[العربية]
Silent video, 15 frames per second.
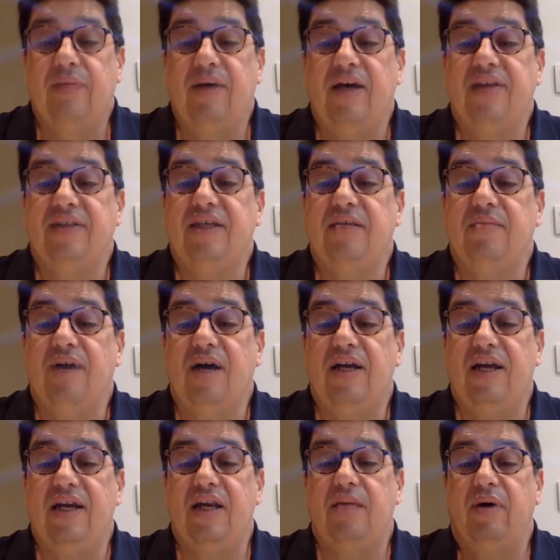بهزيمه
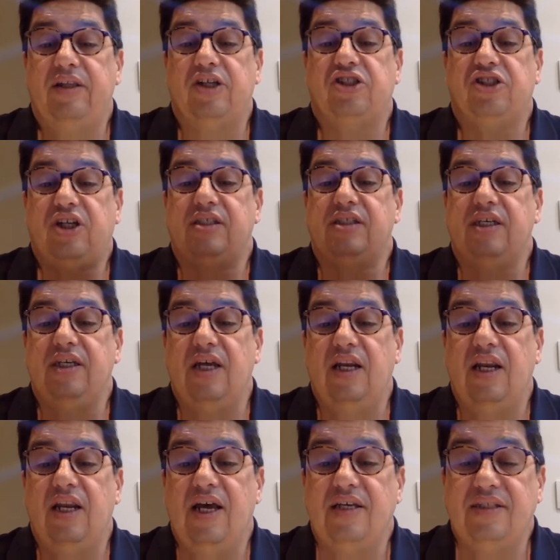لان ما عندهاش الشخصيه
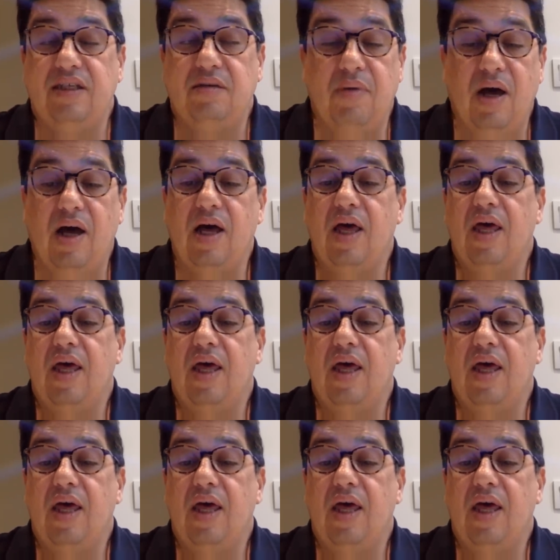اللازمه